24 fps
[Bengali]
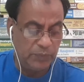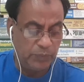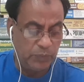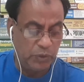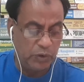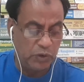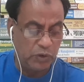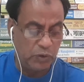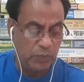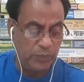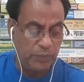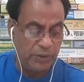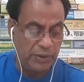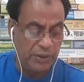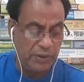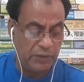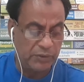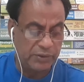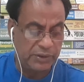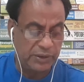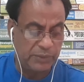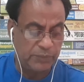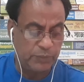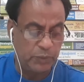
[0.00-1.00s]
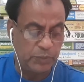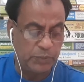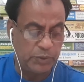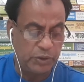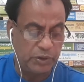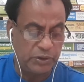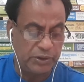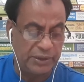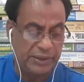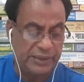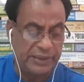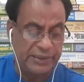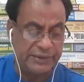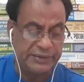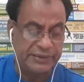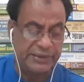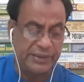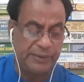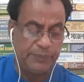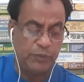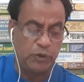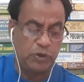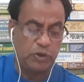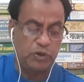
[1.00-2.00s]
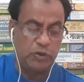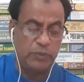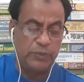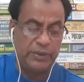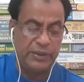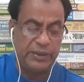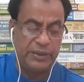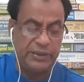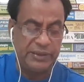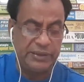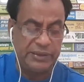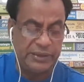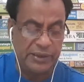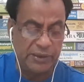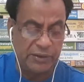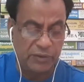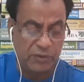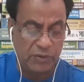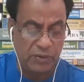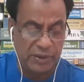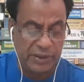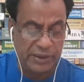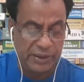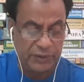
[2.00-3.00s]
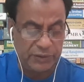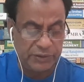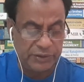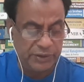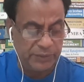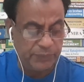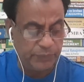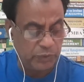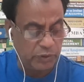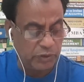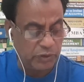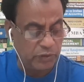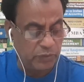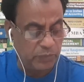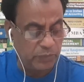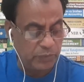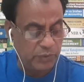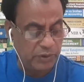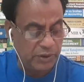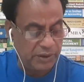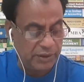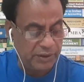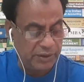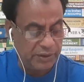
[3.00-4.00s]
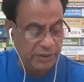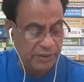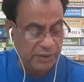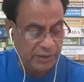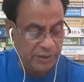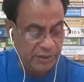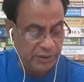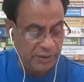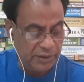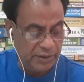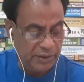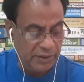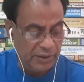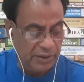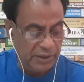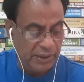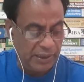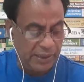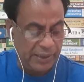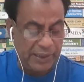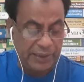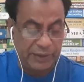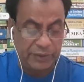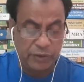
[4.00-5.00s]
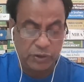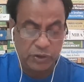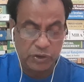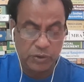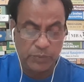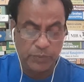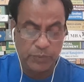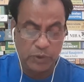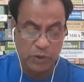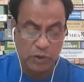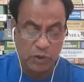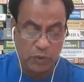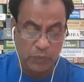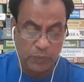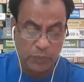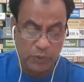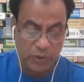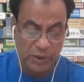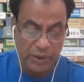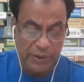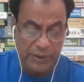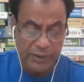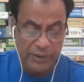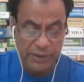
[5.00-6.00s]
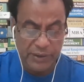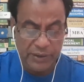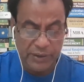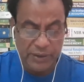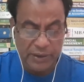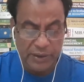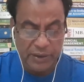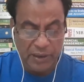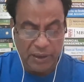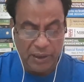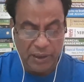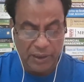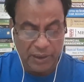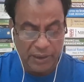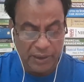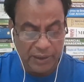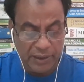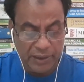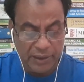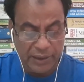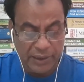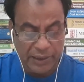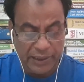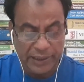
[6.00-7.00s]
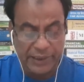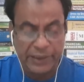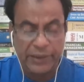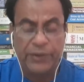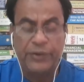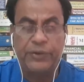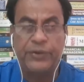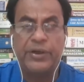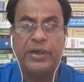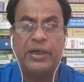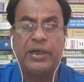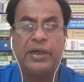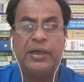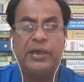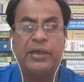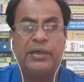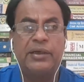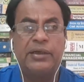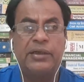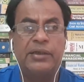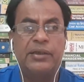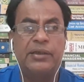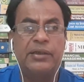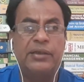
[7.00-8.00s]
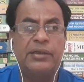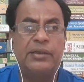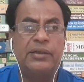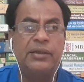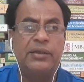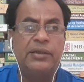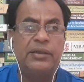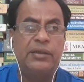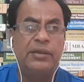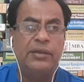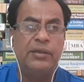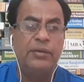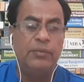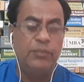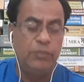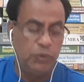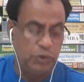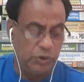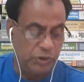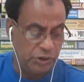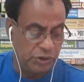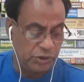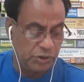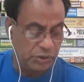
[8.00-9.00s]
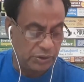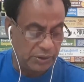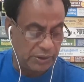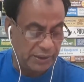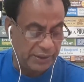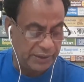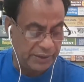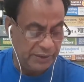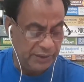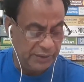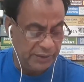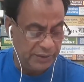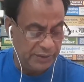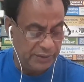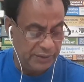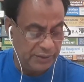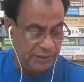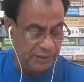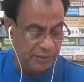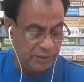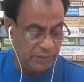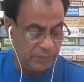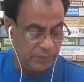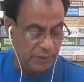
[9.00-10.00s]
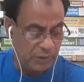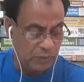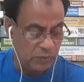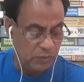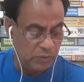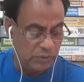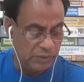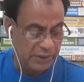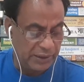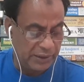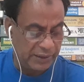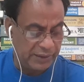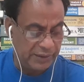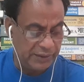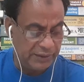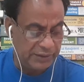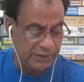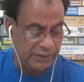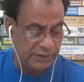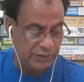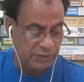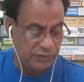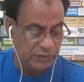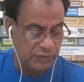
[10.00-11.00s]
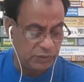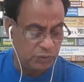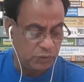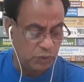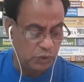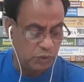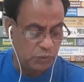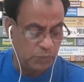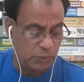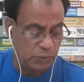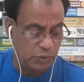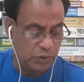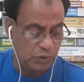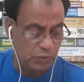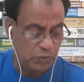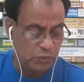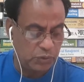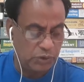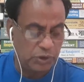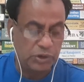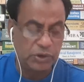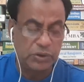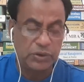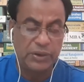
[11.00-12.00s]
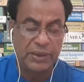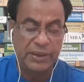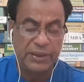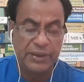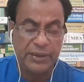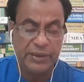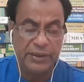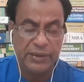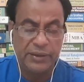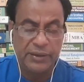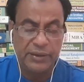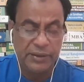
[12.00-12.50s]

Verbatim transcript: পরিকল্পনা অর্থাৎ ভবিষ্যতের কাজকে বর্তমানে নির্ধারণ করাটাই হচ্ছে পরিকল্পনা আর আদর্শ পরিকল্পনার এগারোটা বৈশিষ্ট্য থাকে বা গুণ থাকে সেটা হচ্ছে সুস্পষ্ট উদ্দেশ্য থাকে